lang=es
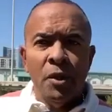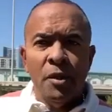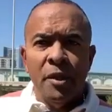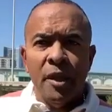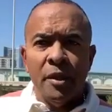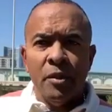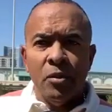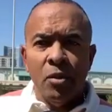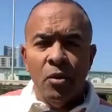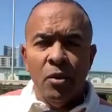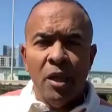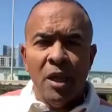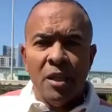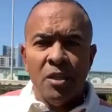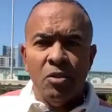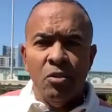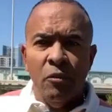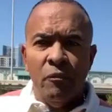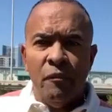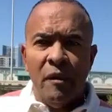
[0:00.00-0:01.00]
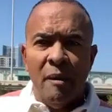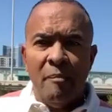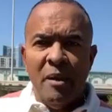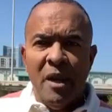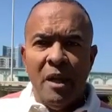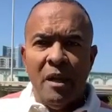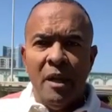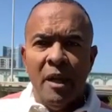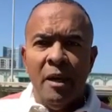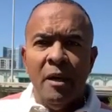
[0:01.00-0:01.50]
de toda su
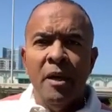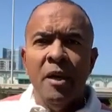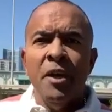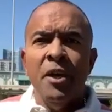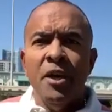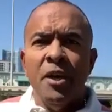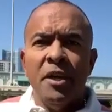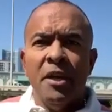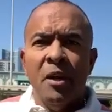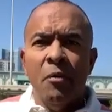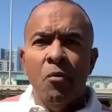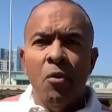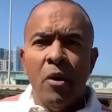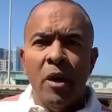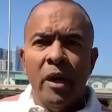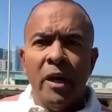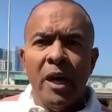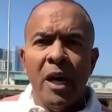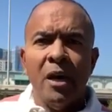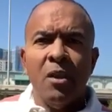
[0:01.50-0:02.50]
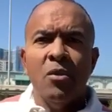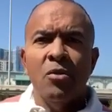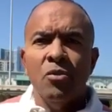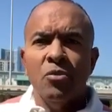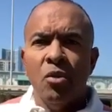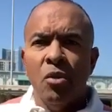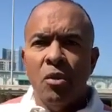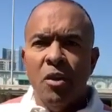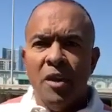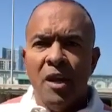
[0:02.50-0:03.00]
familia y que buscará
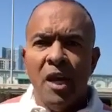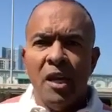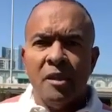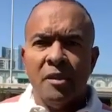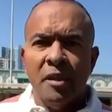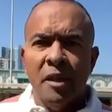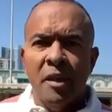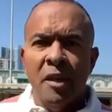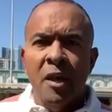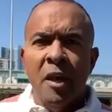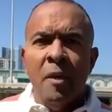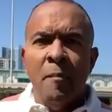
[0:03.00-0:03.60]
consolidarse,